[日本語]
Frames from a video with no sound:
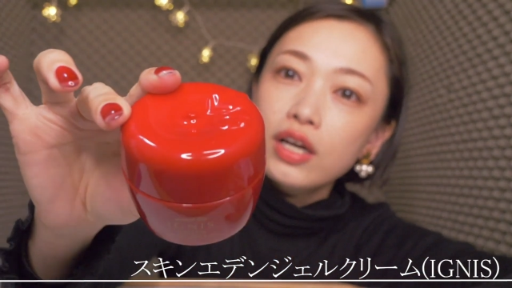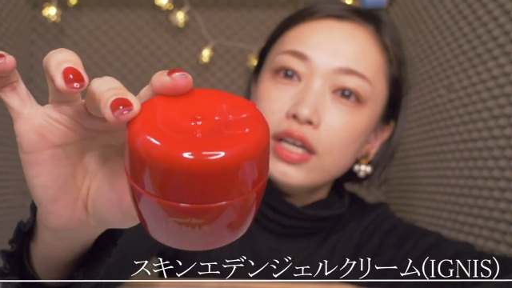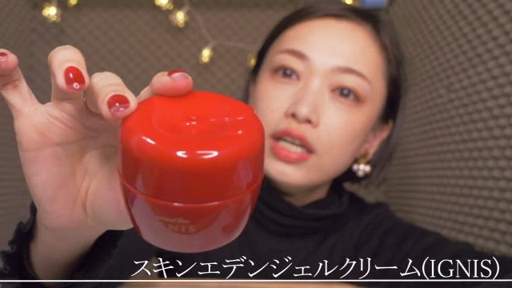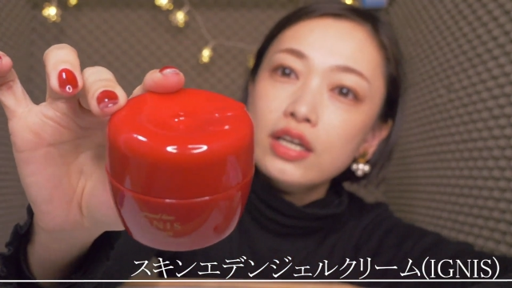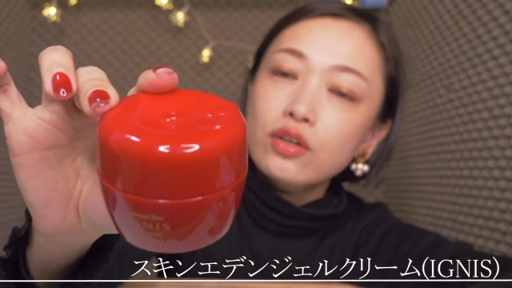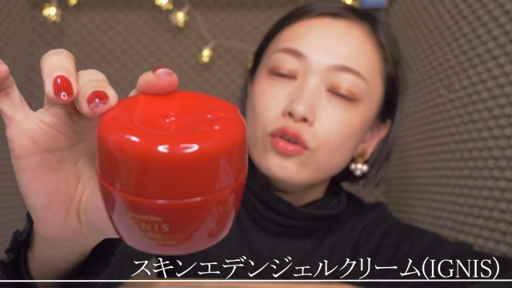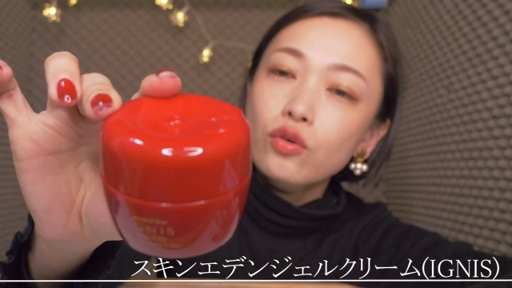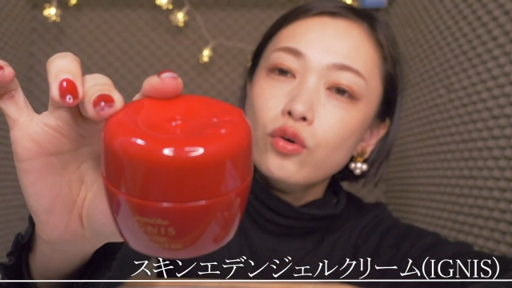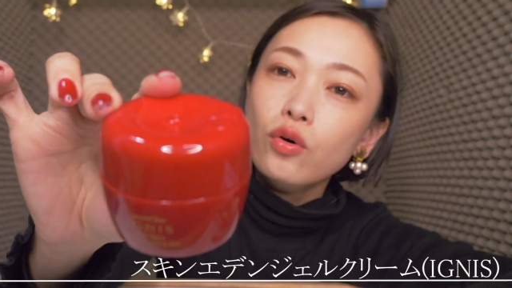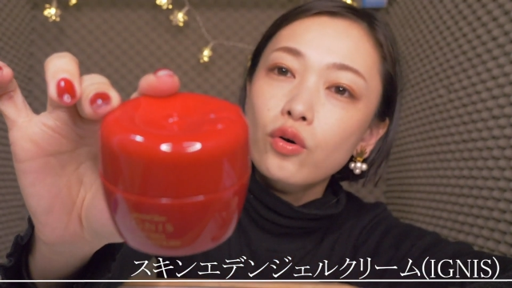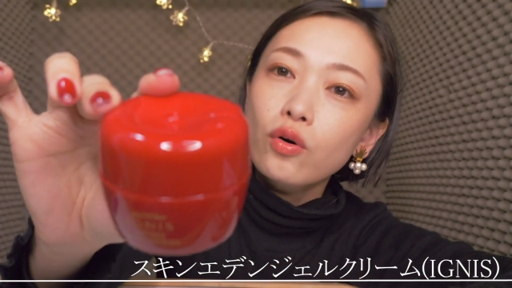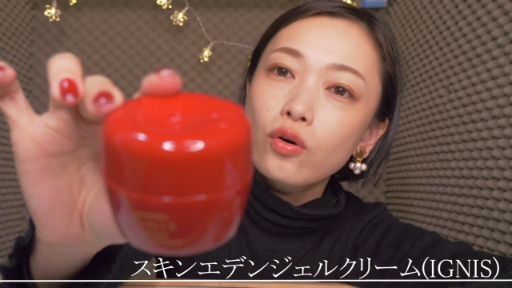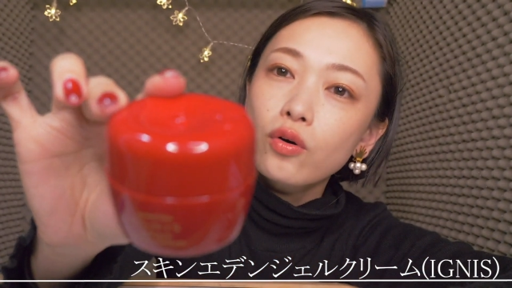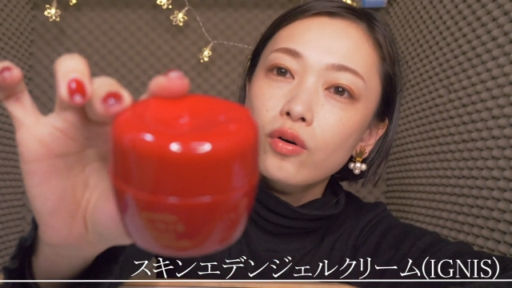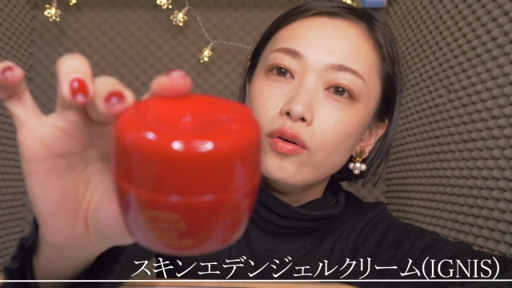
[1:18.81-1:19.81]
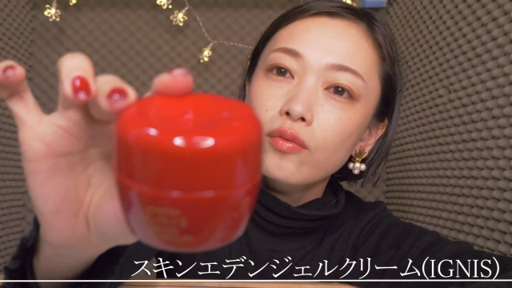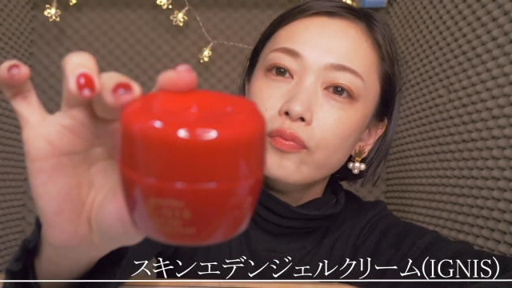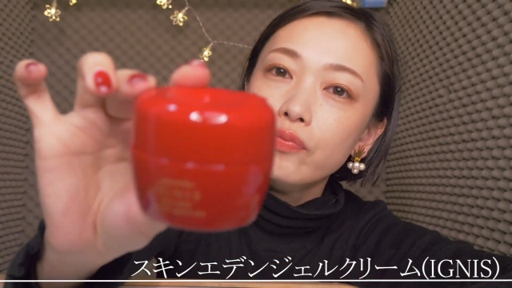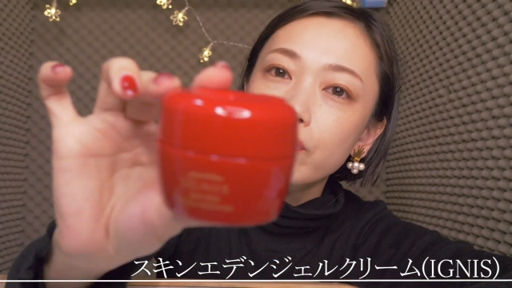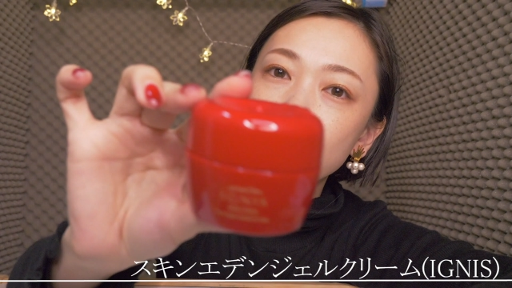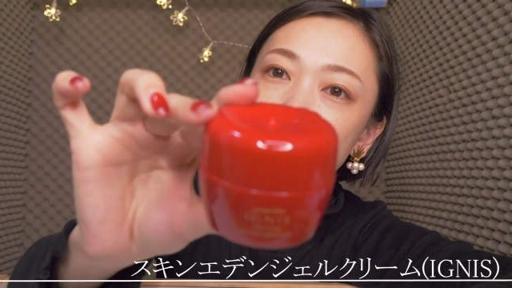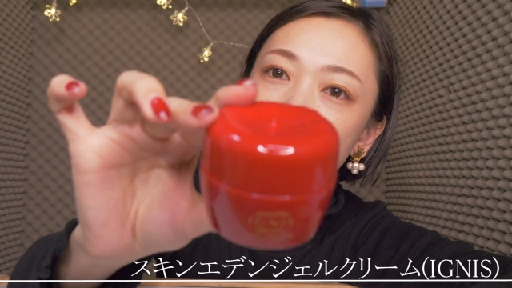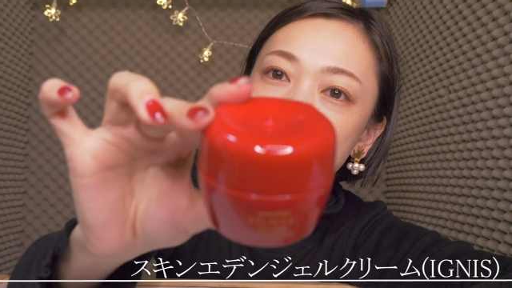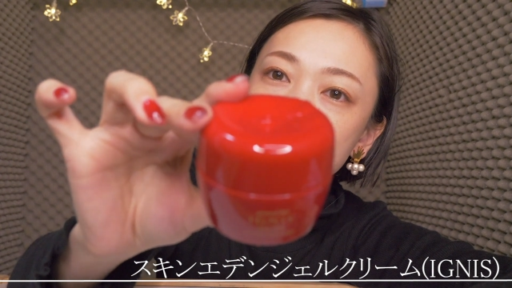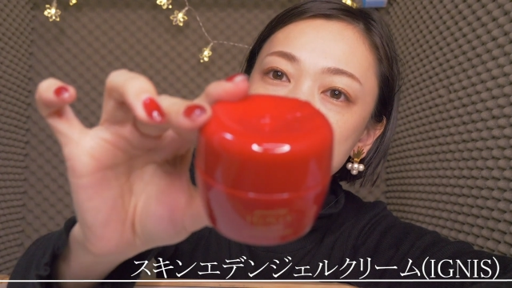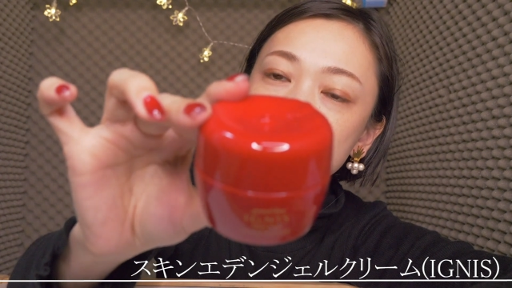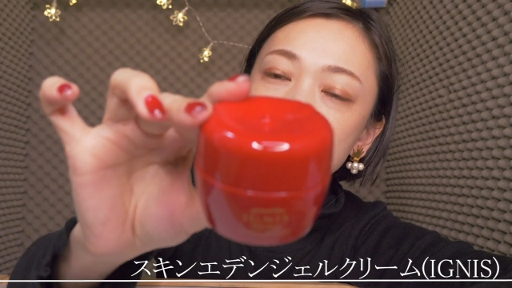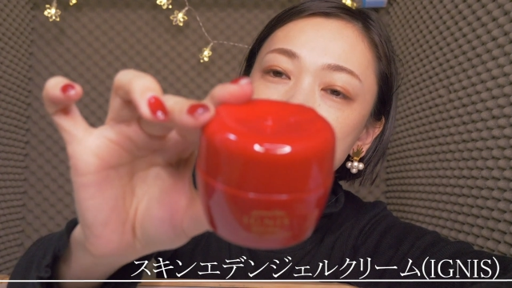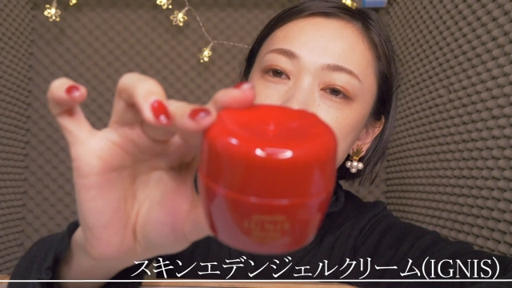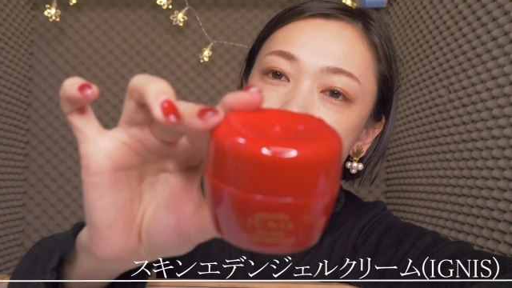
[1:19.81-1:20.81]
リンゴの
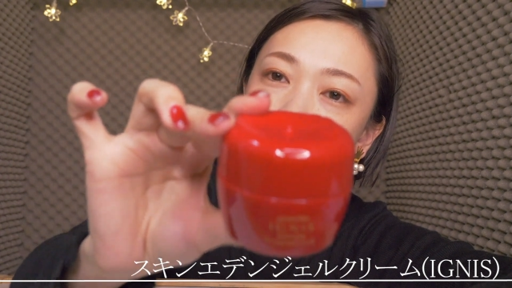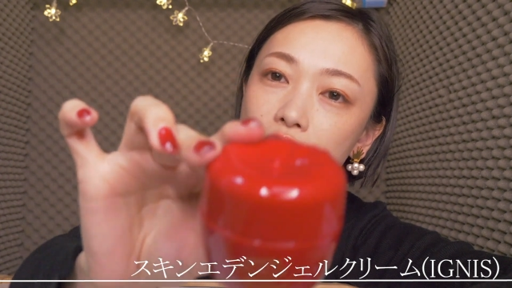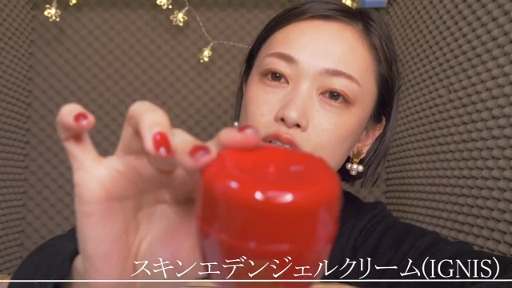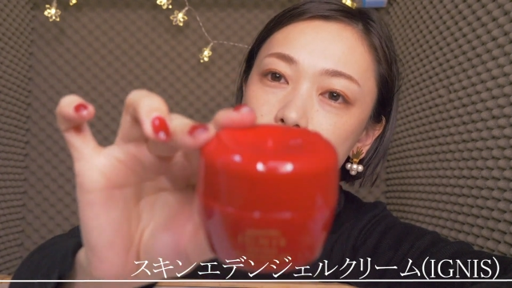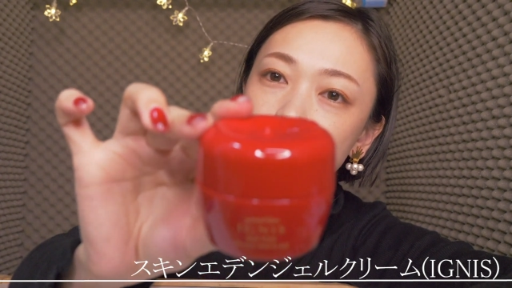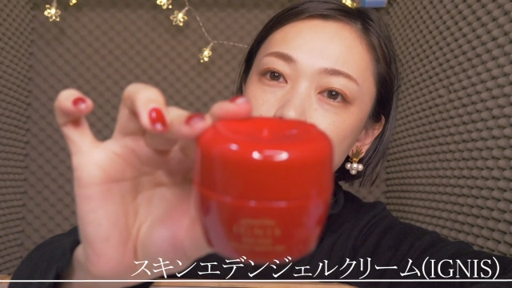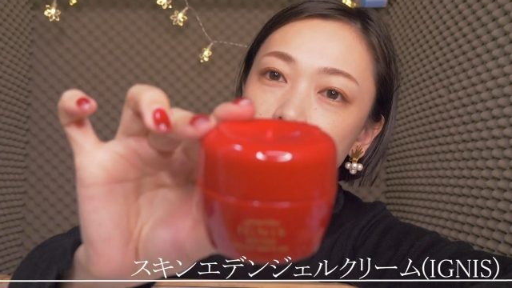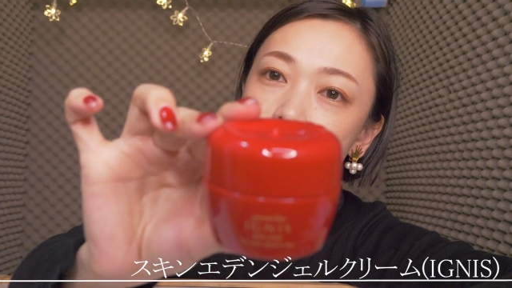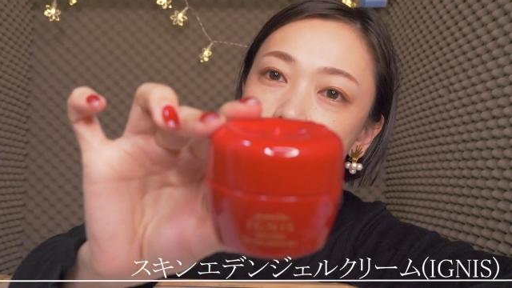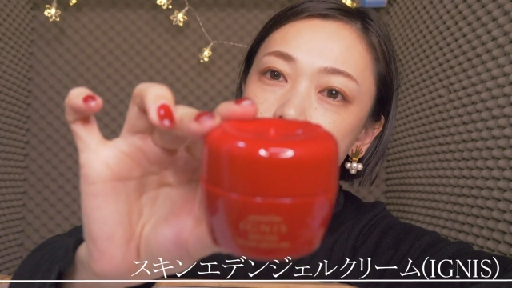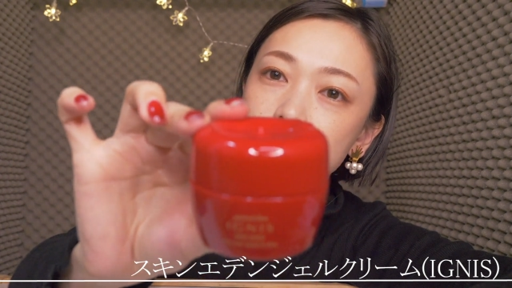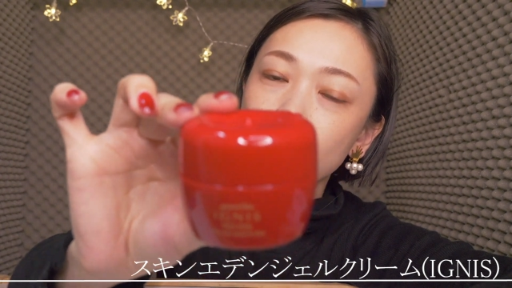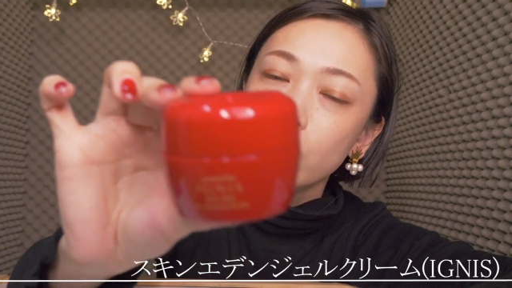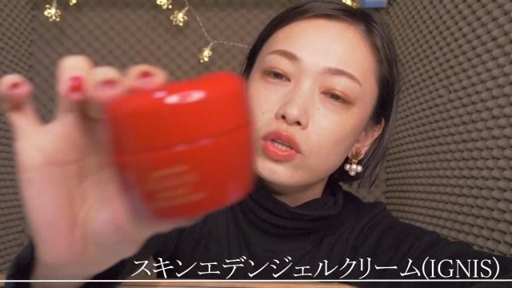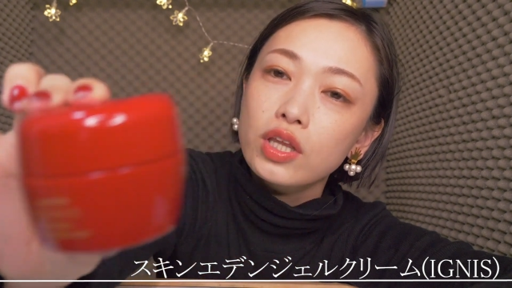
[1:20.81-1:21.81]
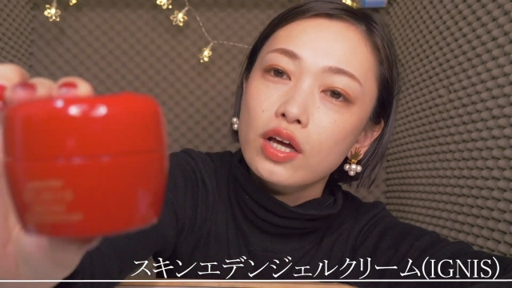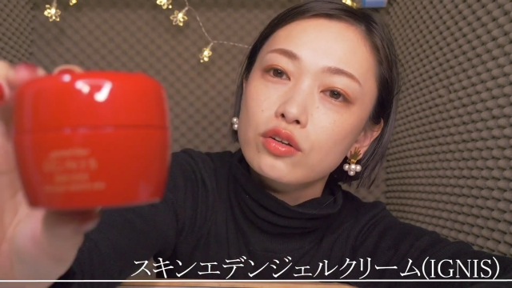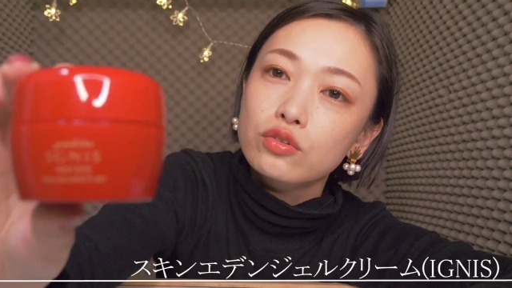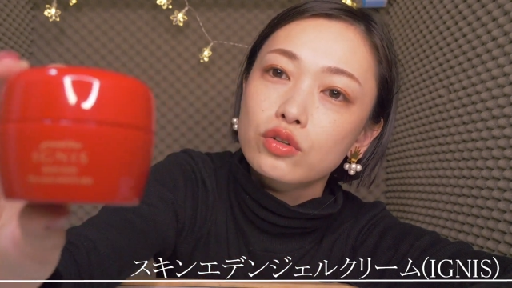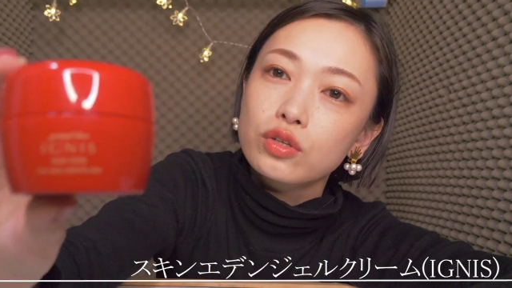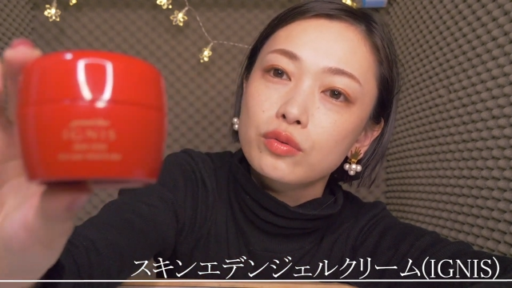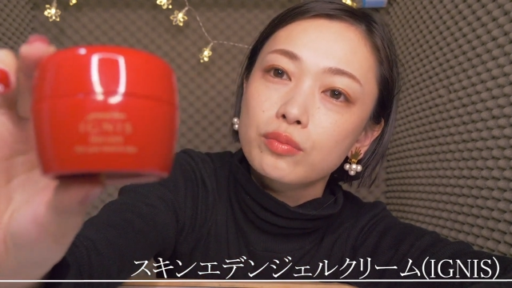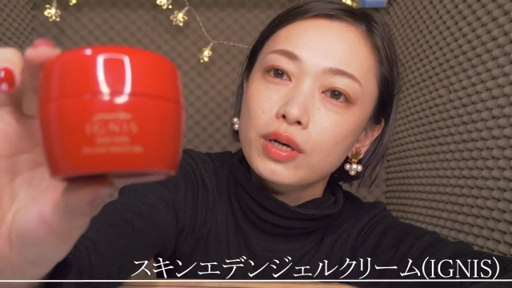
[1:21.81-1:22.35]
形のやつがショーケースに置いてあるのに、